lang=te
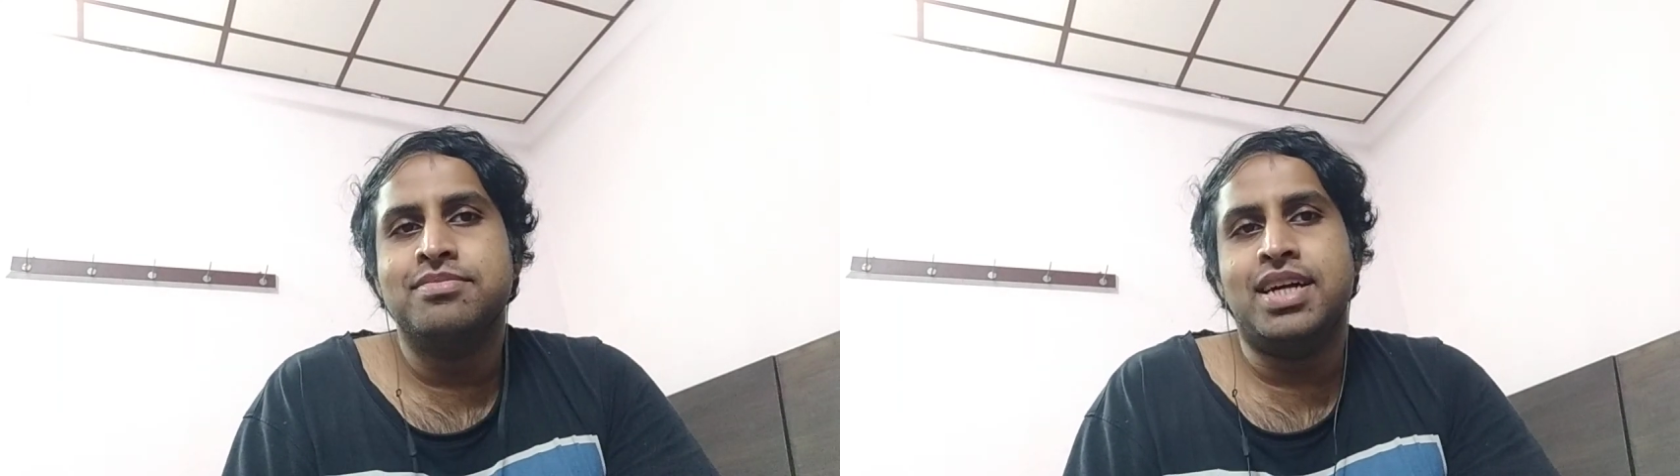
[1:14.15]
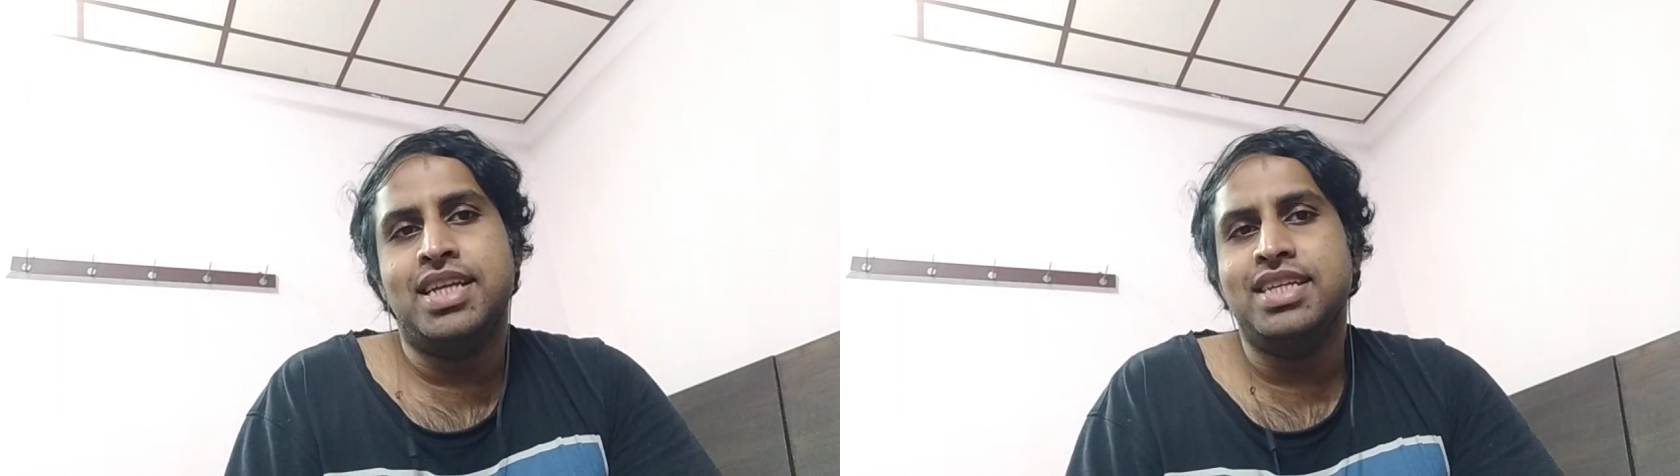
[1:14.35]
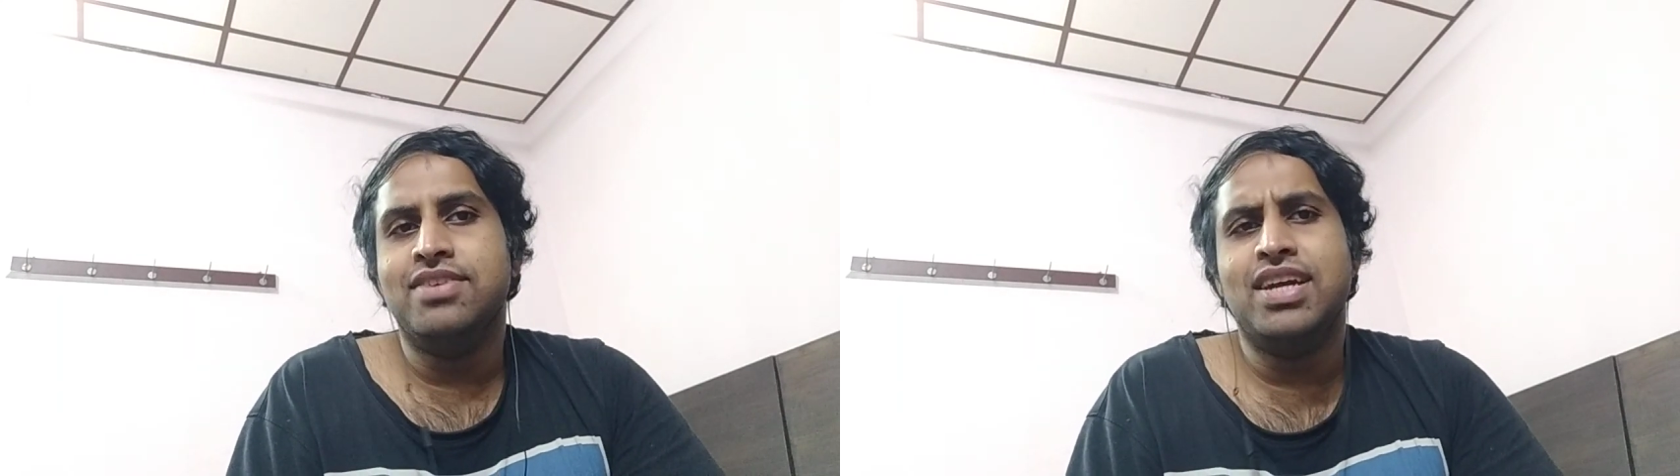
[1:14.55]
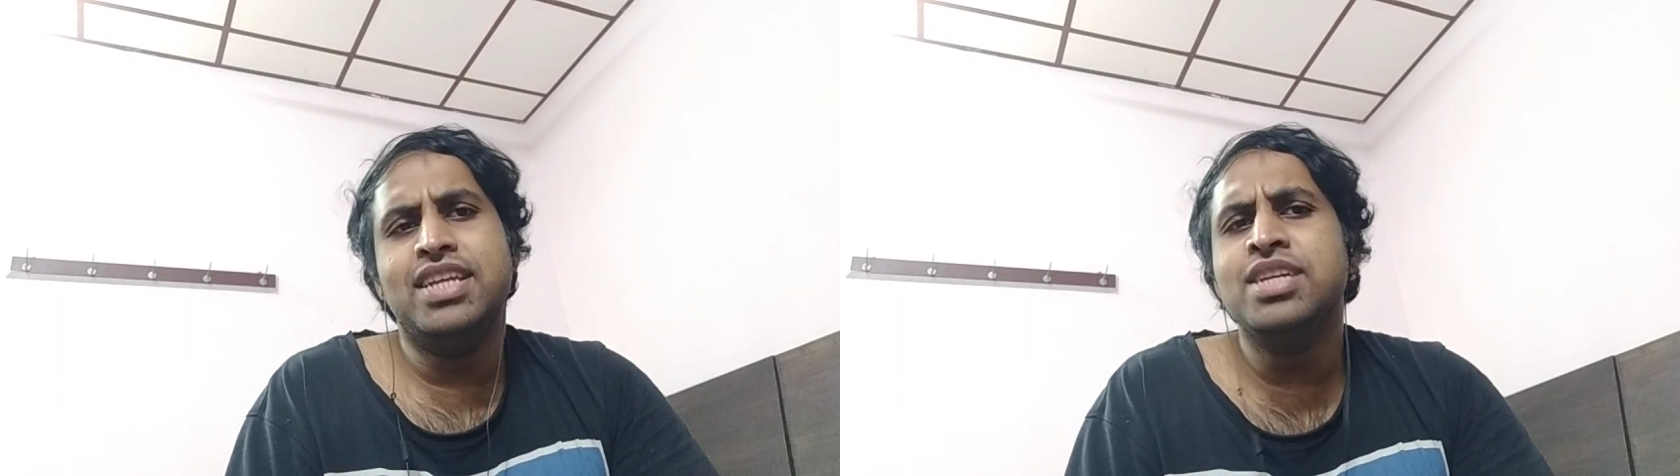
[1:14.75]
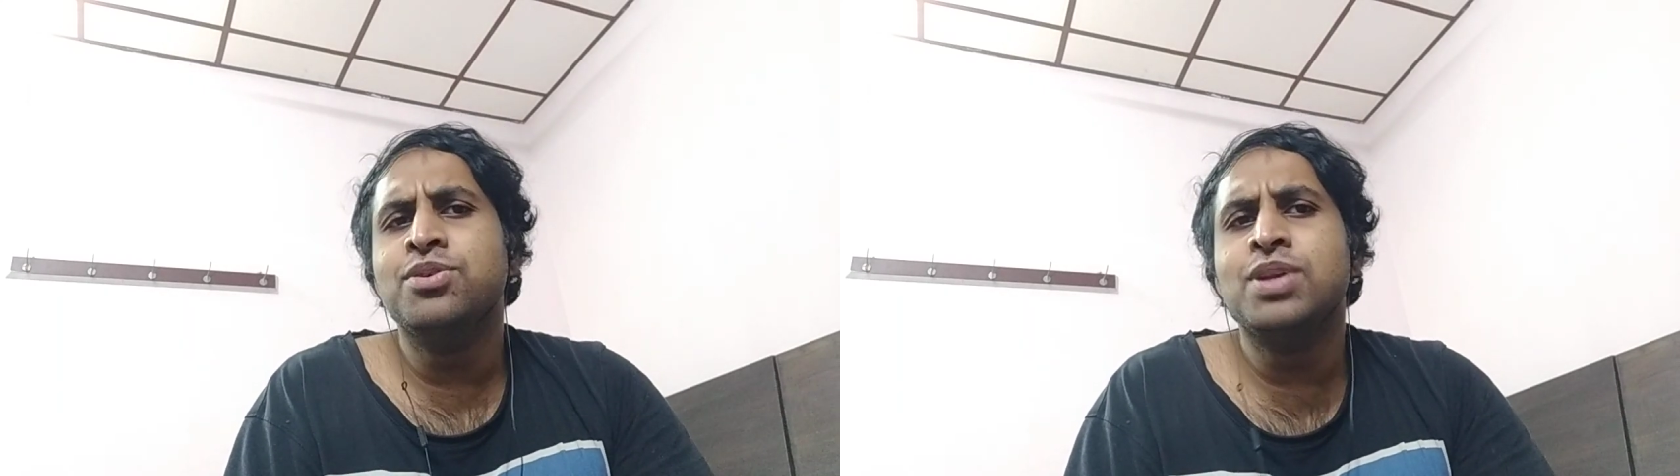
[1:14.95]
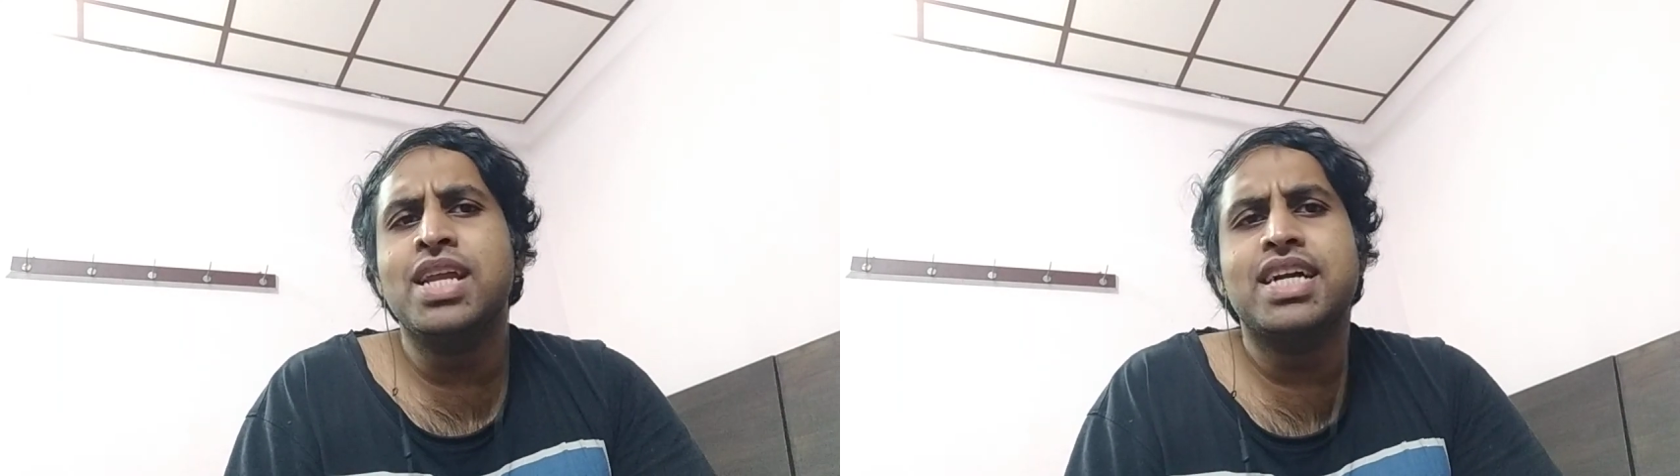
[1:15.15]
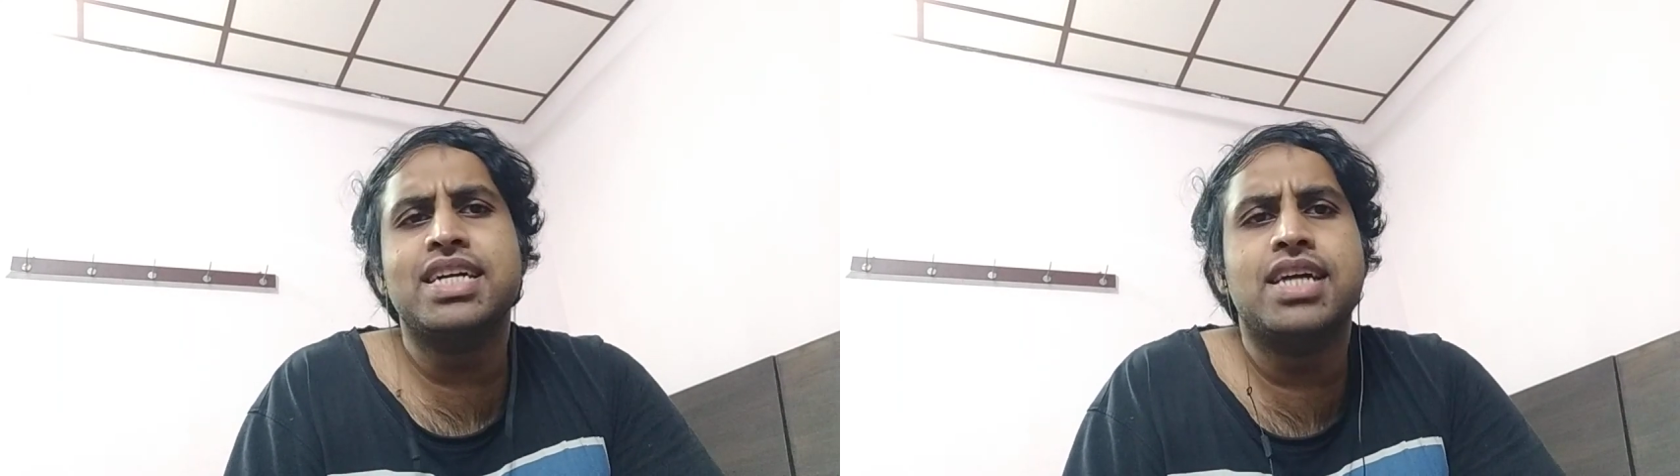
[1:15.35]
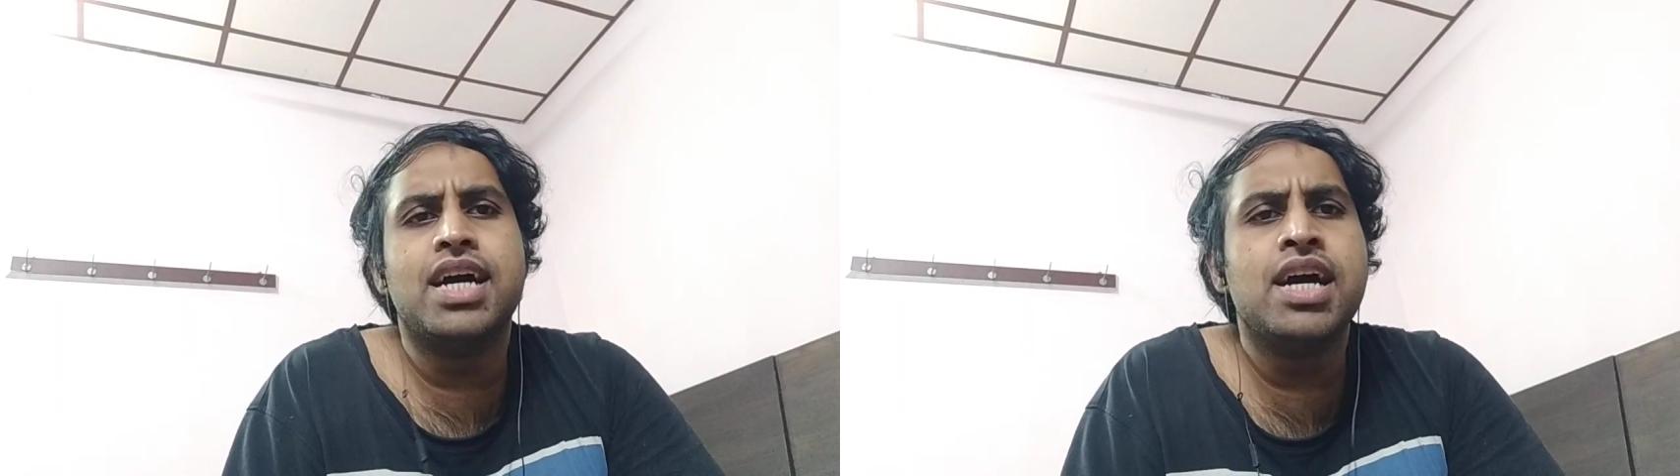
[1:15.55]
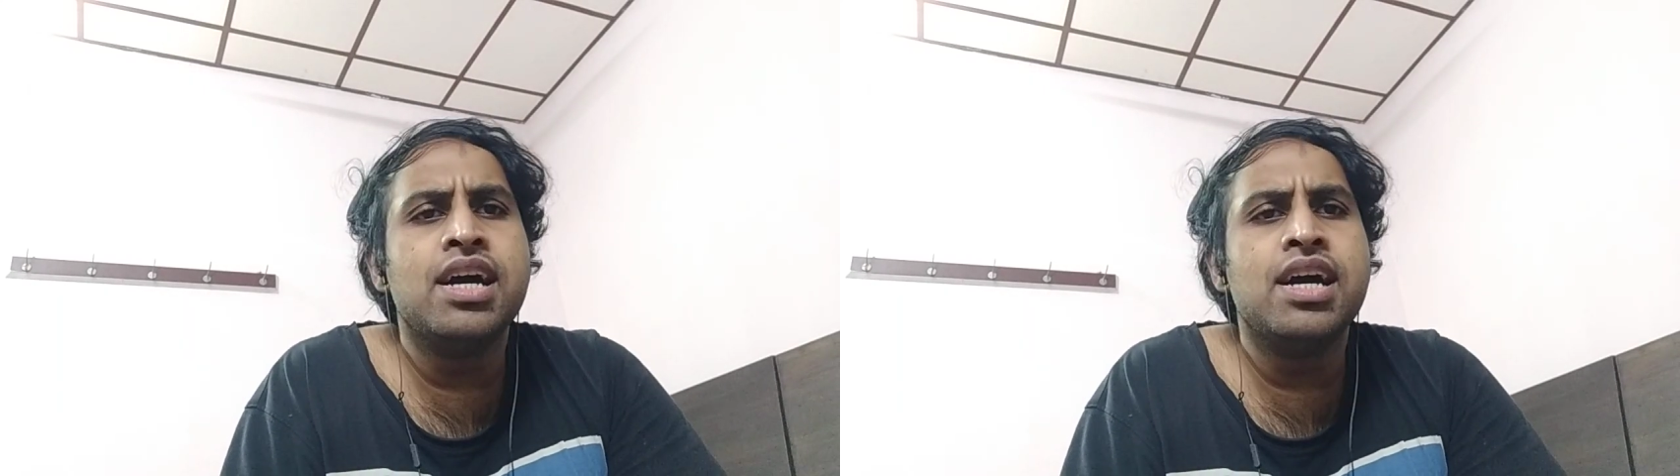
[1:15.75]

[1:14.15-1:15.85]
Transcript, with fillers: మరి ఇవన్నీ ఉన్నాయి కదా